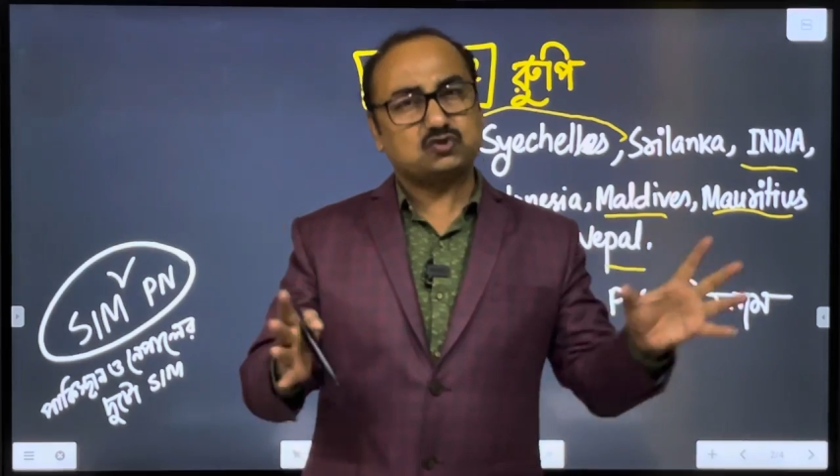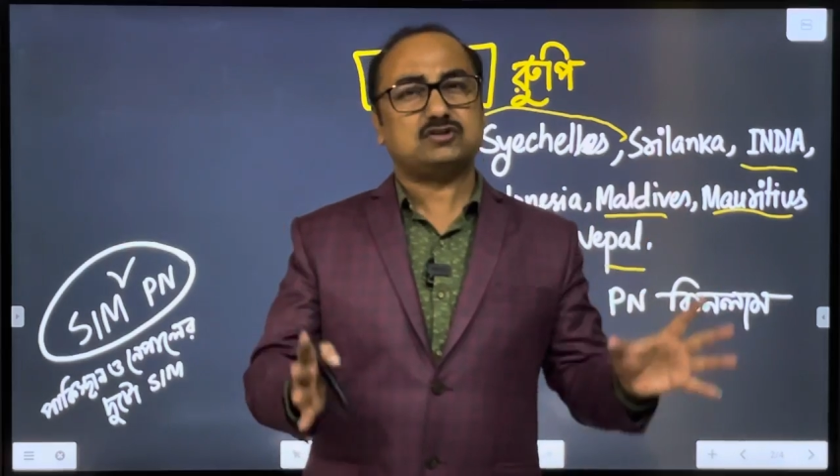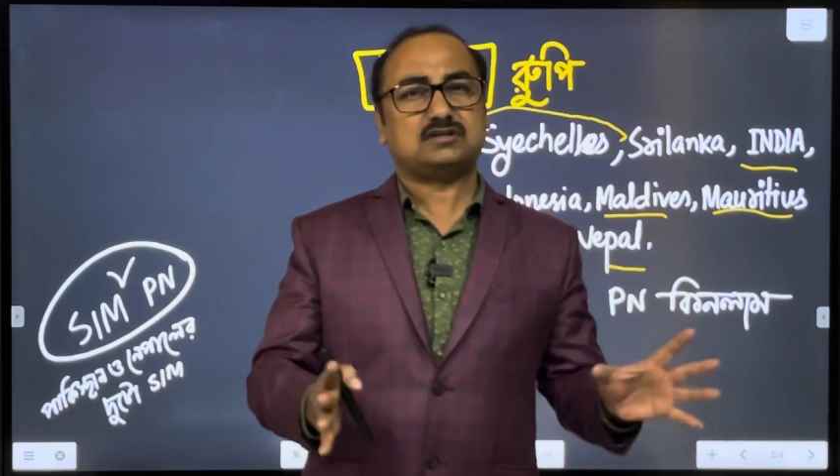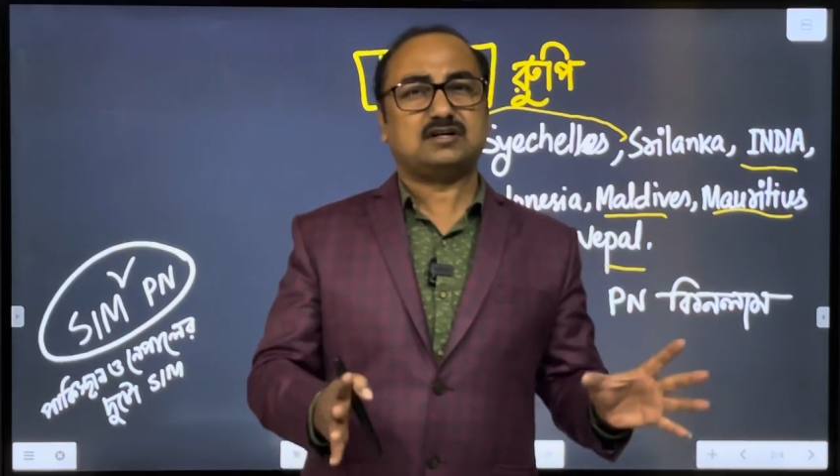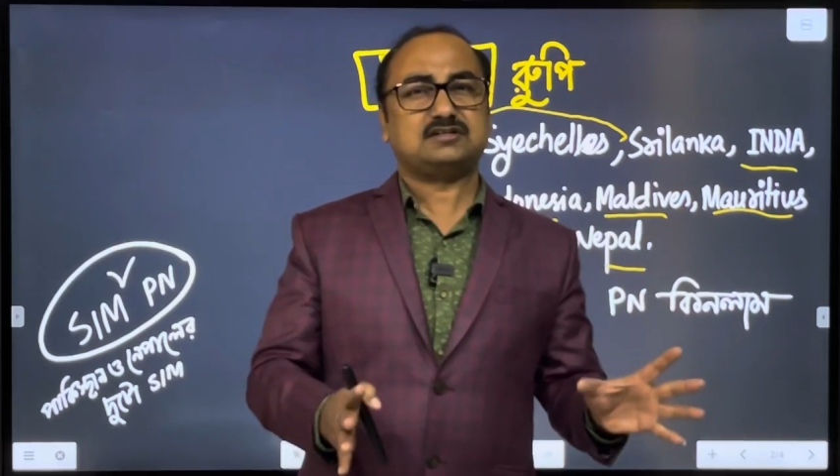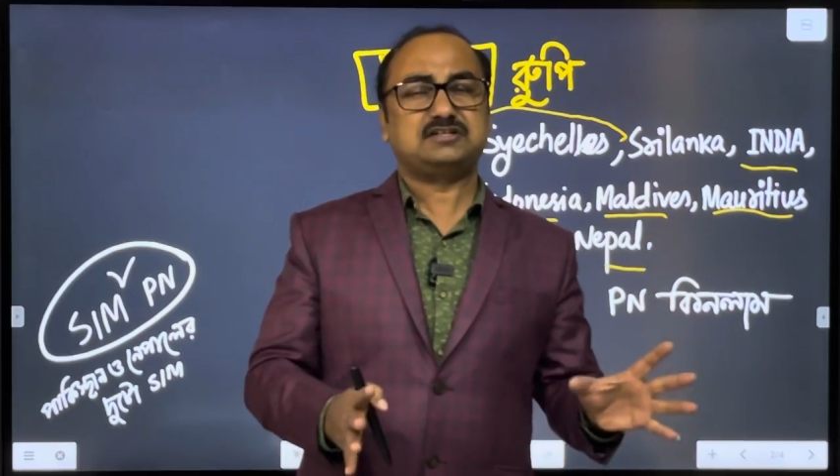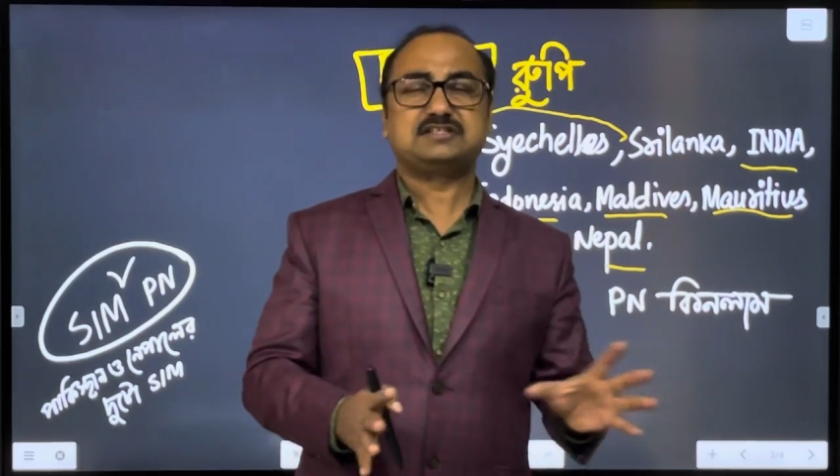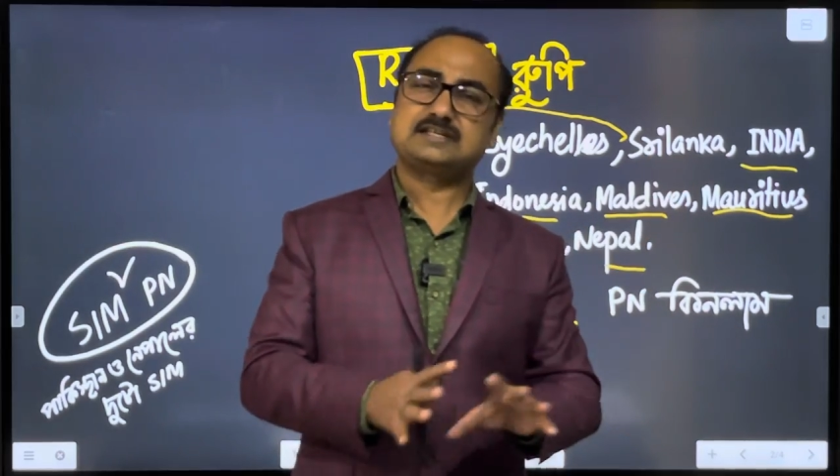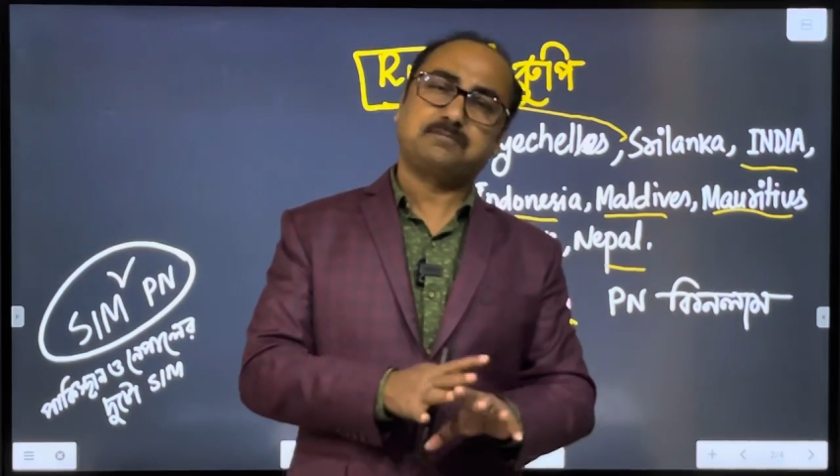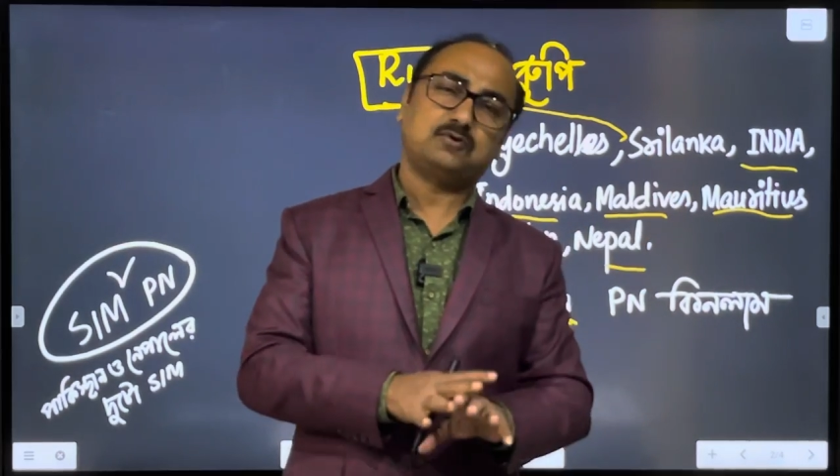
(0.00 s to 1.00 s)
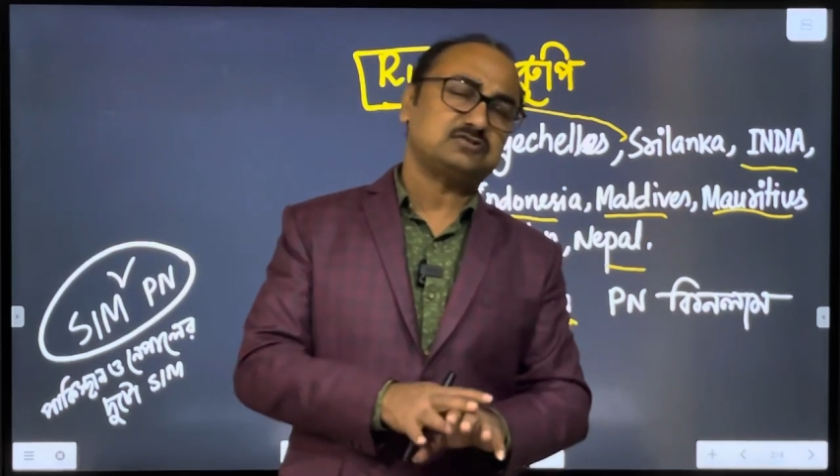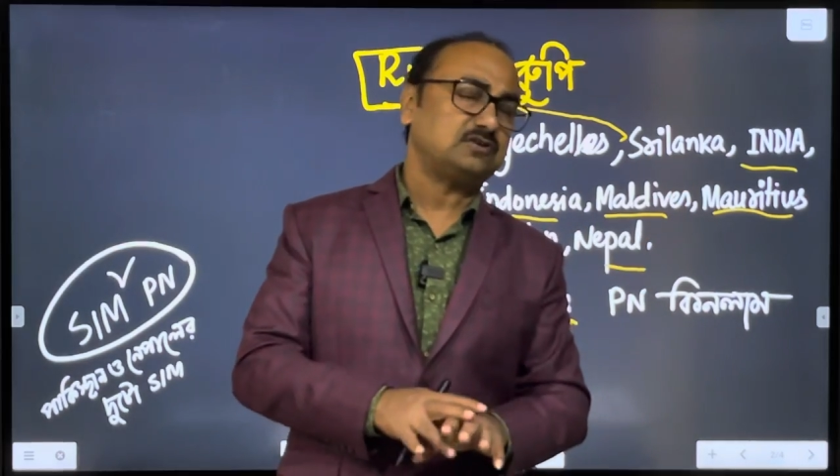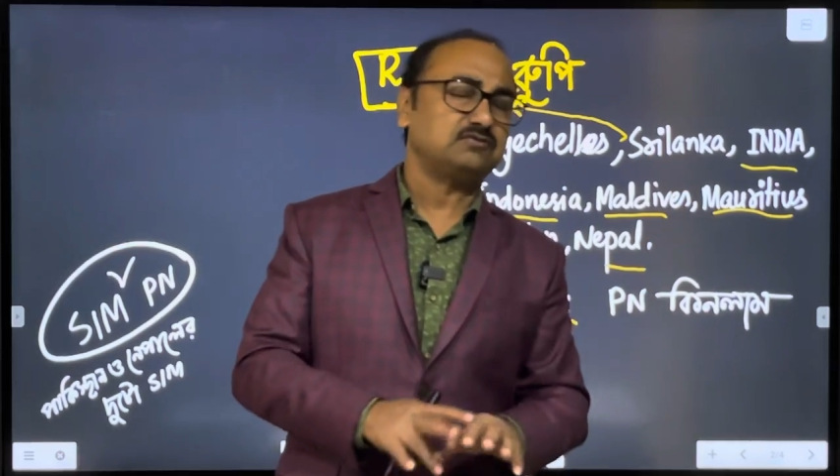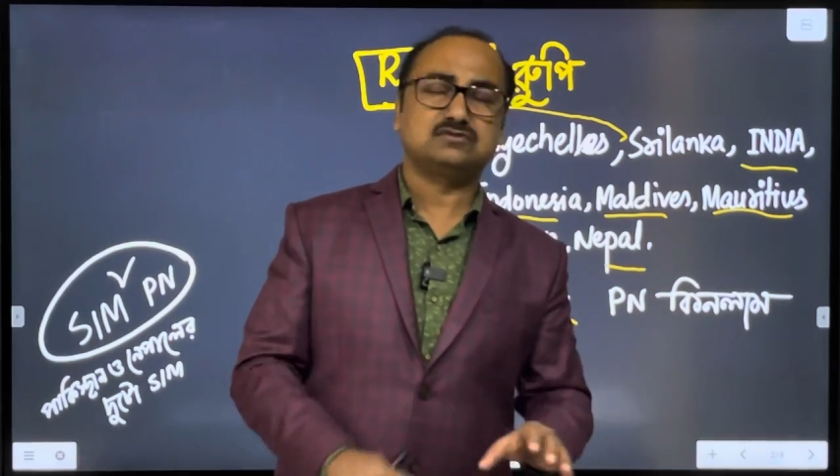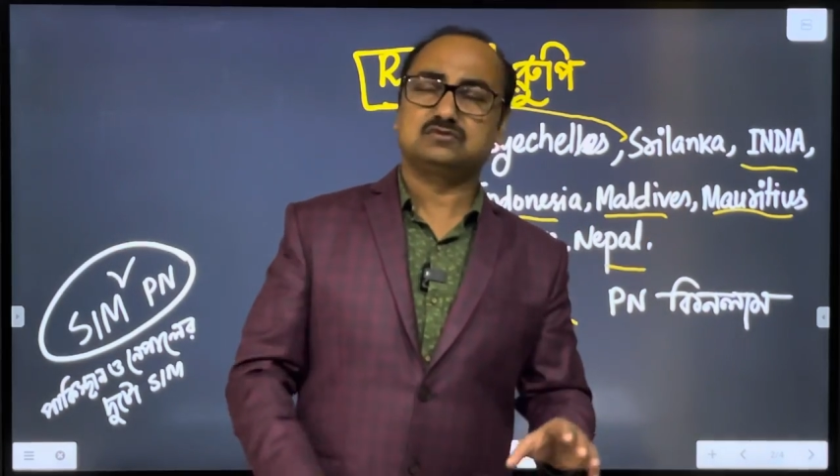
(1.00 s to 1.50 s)
শর্টকাট ট্রিক্স এই
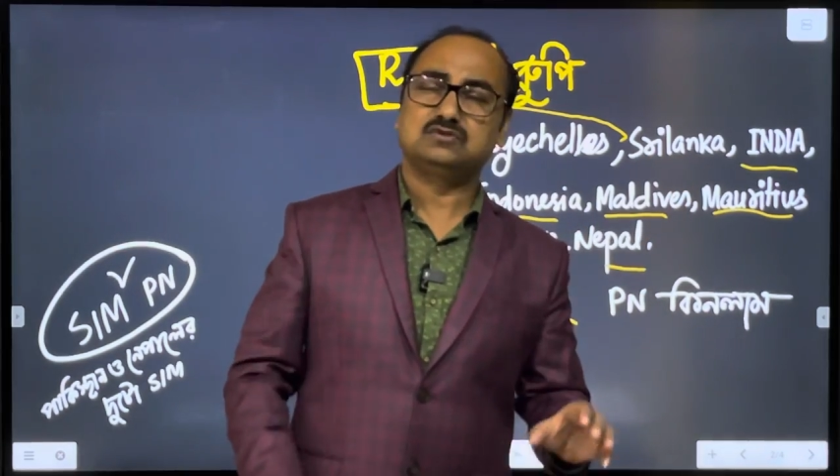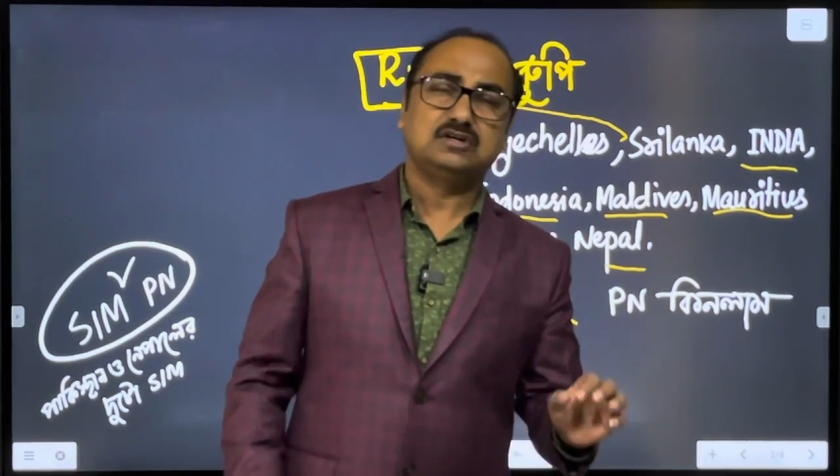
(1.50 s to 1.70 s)
পথটাও কিন্তু